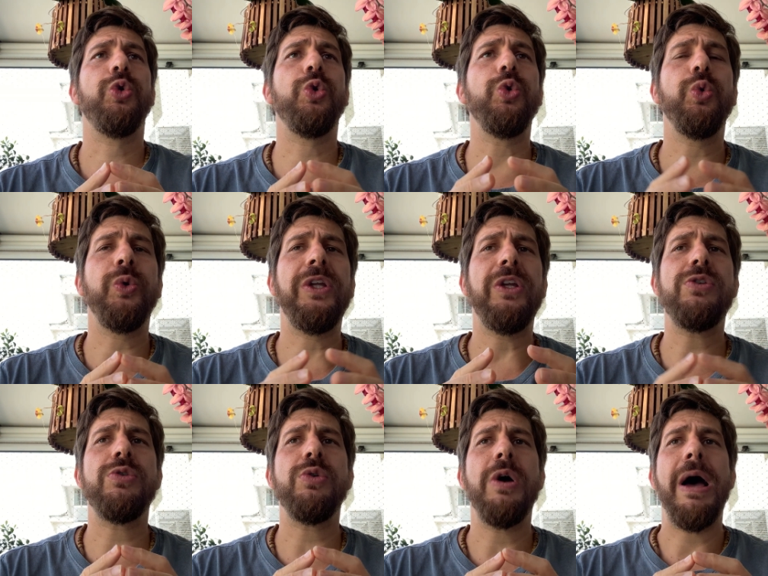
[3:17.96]
Tudo
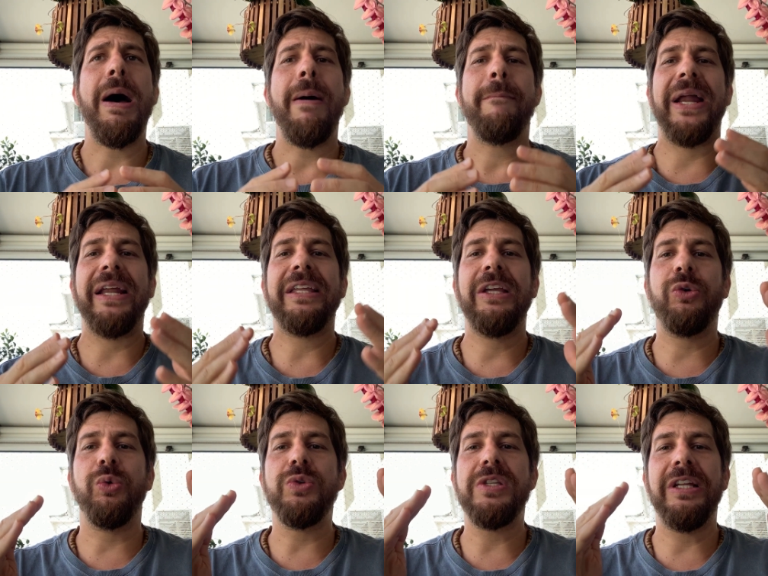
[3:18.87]
isso para que
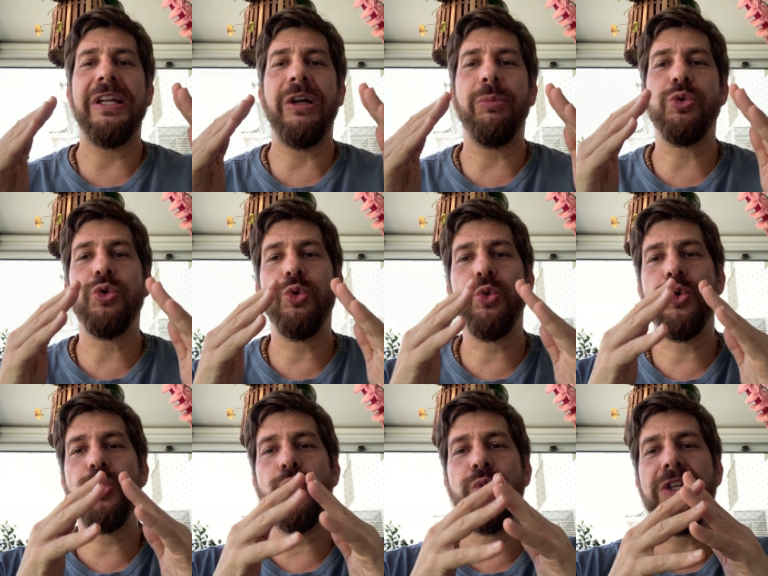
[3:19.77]
consigamos
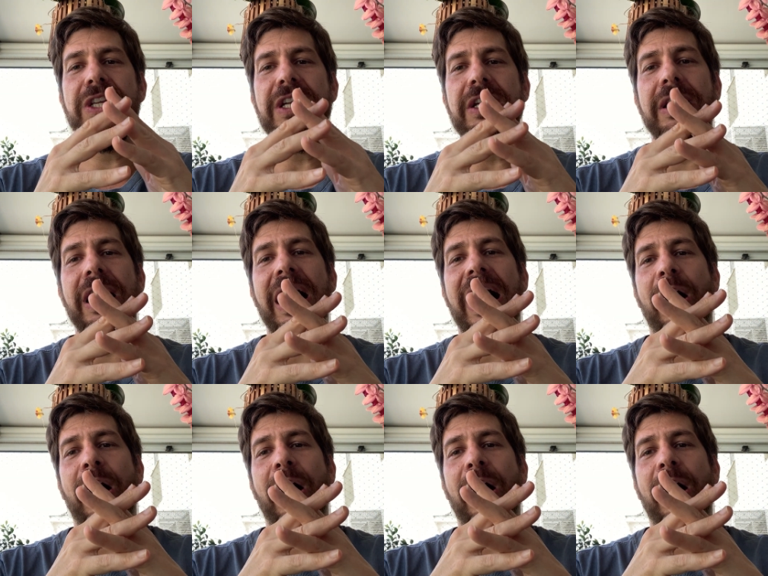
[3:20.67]
nos unir